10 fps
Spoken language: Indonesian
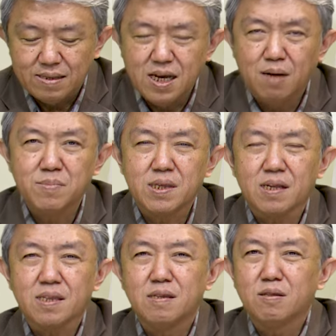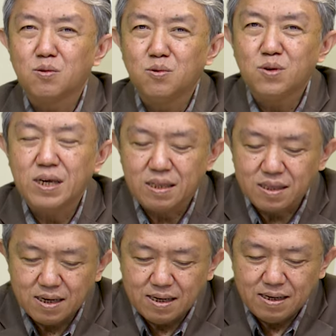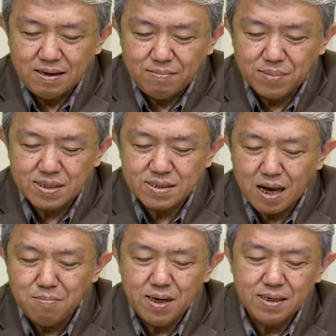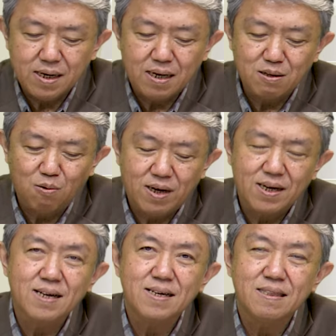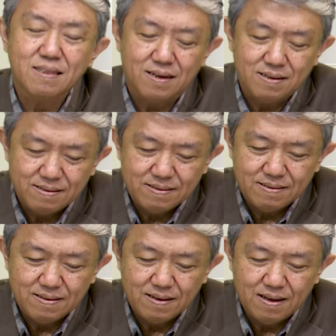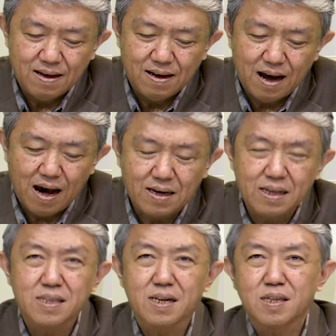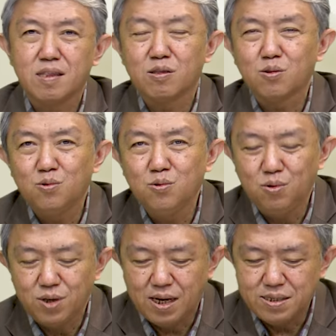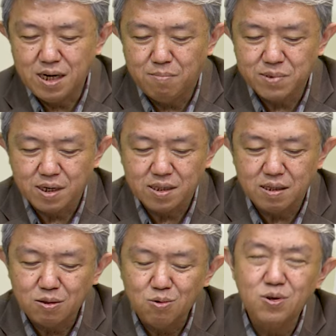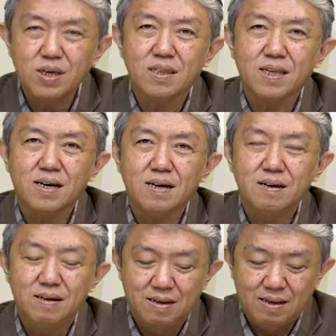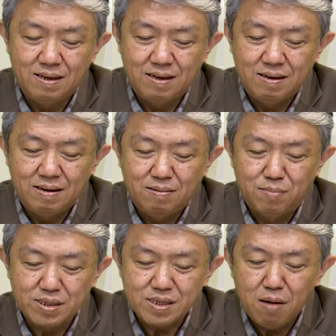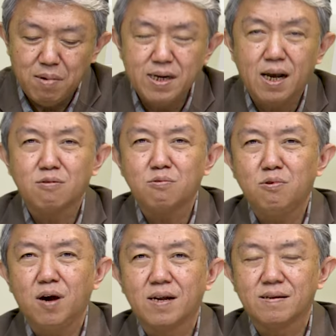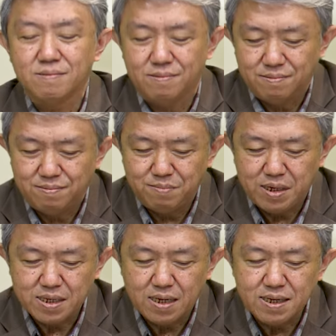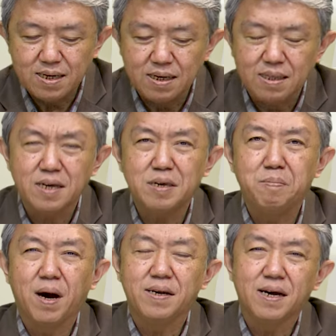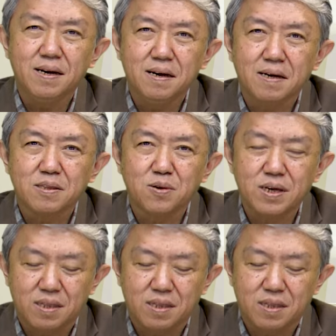Jam tertentu kita bersama dengan keluarga kita. Hari tertentu dan jam tertentu kita bersama dengan Tuhan. Misalnya kita ibadah atau